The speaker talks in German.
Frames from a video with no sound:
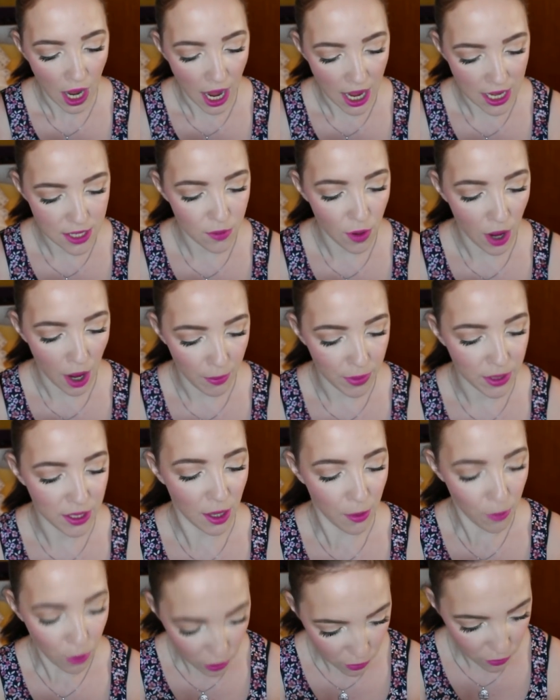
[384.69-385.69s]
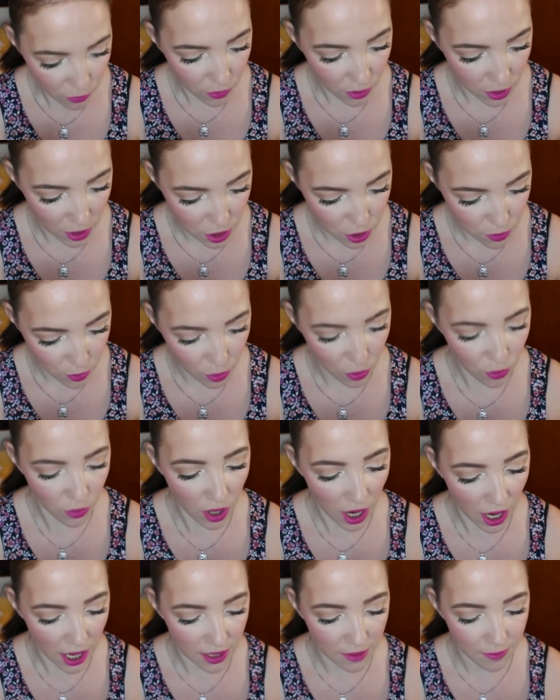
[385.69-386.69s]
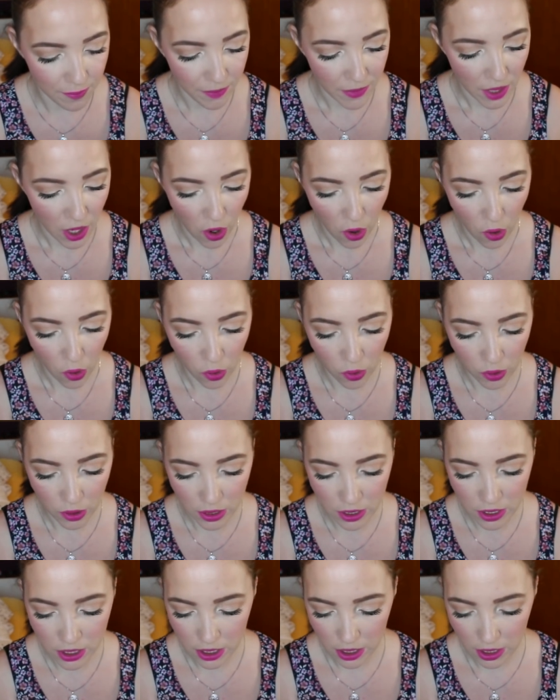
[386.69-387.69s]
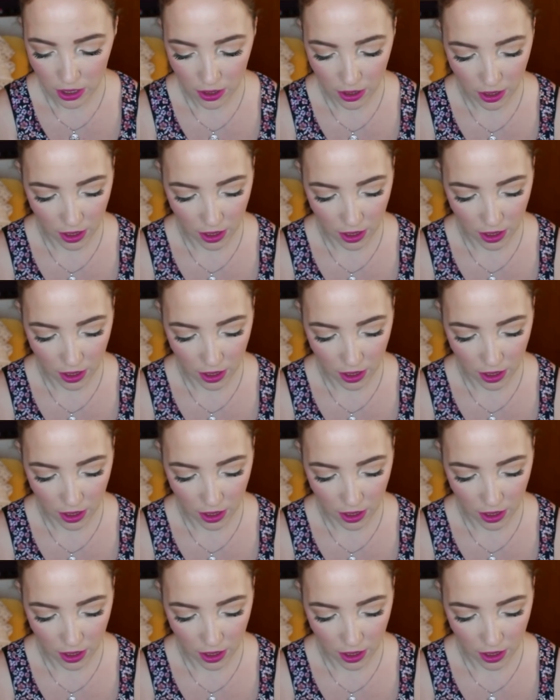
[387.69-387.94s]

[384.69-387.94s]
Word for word: Also habe ich da Mundspülung äh, rein und